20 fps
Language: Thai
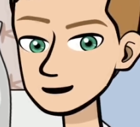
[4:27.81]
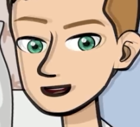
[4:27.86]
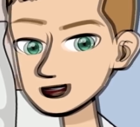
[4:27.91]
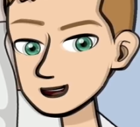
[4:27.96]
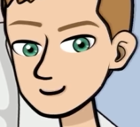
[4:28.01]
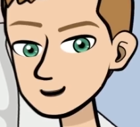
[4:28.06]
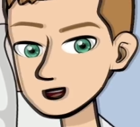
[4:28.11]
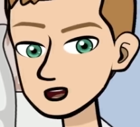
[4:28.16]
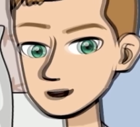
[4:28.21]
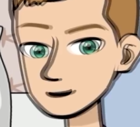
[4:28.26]
โอ
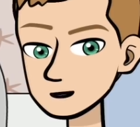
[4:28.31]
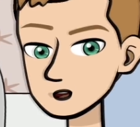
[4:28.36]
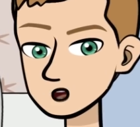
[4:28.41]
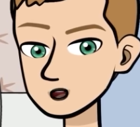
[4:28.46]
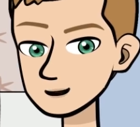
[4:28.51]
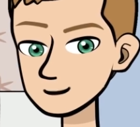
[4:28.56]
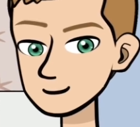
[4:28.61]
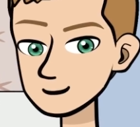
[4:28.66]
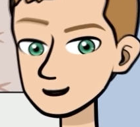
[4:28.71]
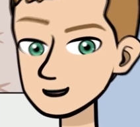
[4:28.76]
เค
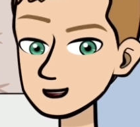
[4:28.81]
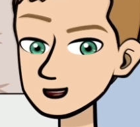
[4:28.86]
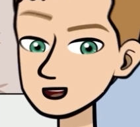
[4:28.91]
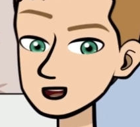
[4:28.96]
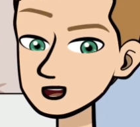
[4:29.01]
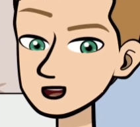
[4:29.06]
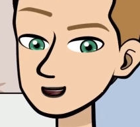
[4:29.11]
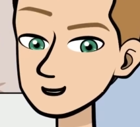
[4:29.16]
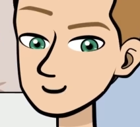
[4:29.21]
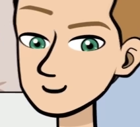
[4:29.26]
จัดว่าเร็ว
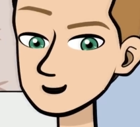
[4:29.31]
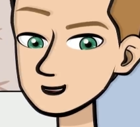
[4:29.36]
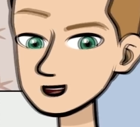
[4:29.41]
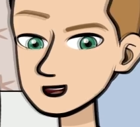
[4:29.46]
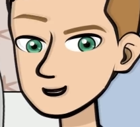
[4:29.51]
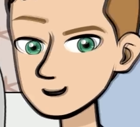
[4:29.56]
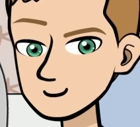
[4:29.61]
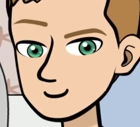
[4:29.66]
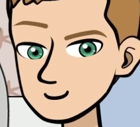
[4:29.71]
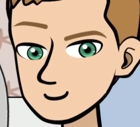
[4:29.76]
มา
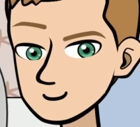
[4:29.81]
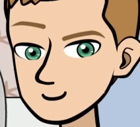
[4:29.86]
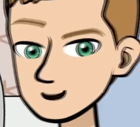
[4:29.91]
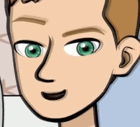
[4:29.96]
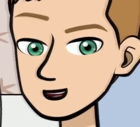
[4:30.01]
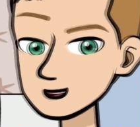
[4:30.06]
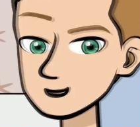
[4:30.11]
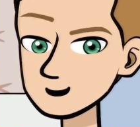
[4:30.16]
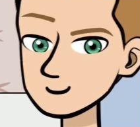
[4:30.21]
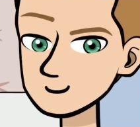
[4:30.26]

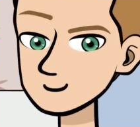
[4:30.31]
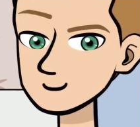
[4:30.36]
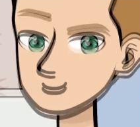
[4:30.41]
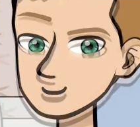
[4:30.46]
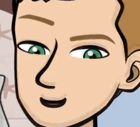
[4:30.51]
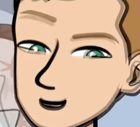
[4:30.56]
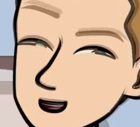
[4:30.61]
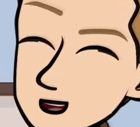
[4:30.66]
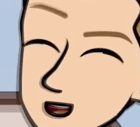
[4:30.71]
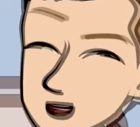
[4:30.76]
กๆ แต่
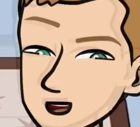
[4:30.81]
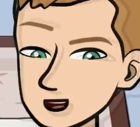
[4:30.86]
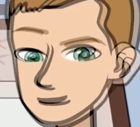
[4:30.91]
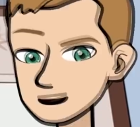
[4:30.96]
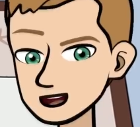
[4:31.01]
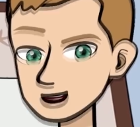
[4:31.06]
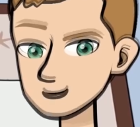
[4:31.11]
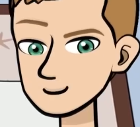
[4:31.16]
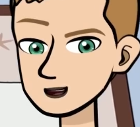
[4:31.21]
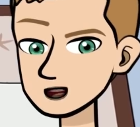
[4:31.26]
เยี่ยม
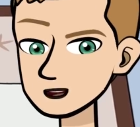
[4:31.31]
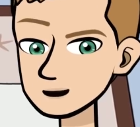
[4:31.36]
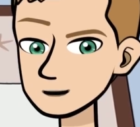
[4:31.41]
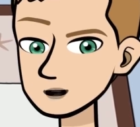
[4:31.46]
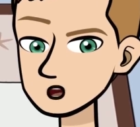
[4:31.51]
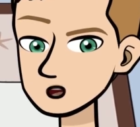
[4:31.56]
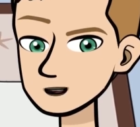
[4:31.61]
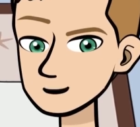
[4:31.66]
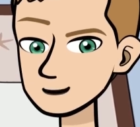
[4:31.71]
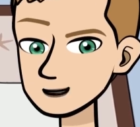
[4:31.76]
ผม
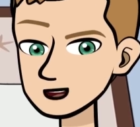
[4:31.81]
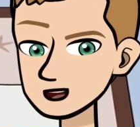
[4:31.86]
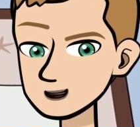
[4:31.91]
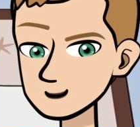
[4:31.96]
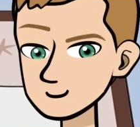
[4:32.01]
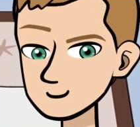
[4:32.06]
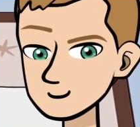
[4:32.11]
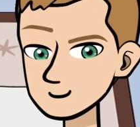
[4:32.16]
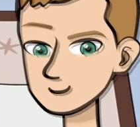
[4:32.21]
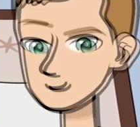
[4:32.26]
ถูกหวย
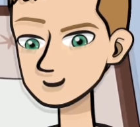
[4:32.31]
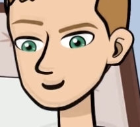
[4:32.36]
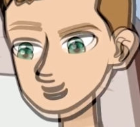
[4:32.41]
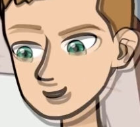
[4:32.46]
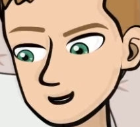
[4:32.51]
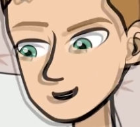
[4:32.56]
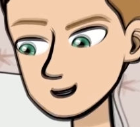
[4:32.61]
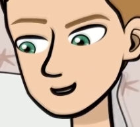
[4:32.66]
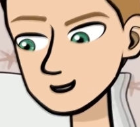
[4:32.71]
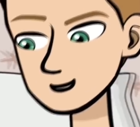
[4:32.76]
แล้ว
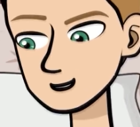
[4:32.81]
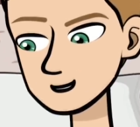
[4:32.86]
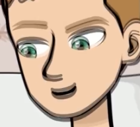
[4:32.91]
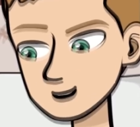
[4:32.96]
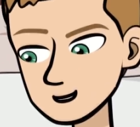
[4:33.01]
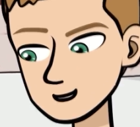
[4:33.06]
น่า